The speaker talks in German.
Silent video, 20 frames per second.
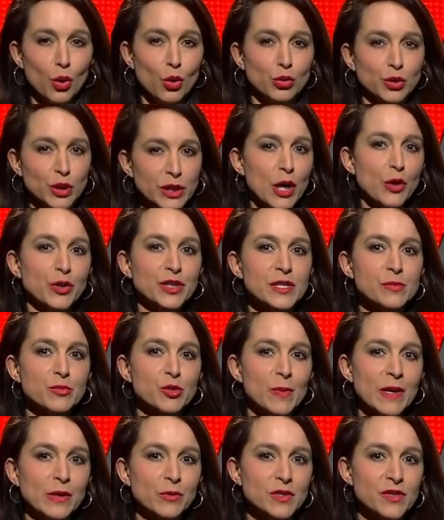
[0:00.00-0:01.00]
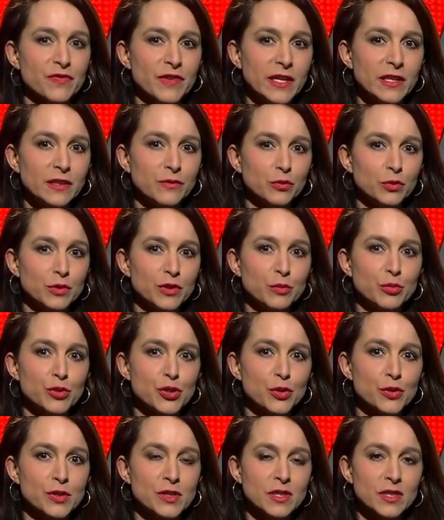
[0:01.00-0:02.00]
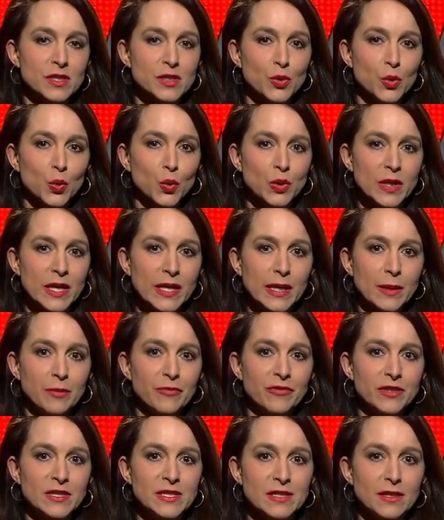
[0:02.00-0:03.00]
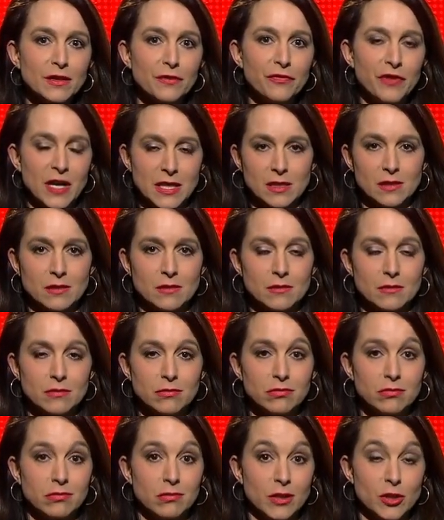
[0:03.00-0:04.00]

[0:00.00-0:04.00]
Und genau in diesem Spannungsfeld wurden die Beschlüsse des Corona-Gipfels gefasst.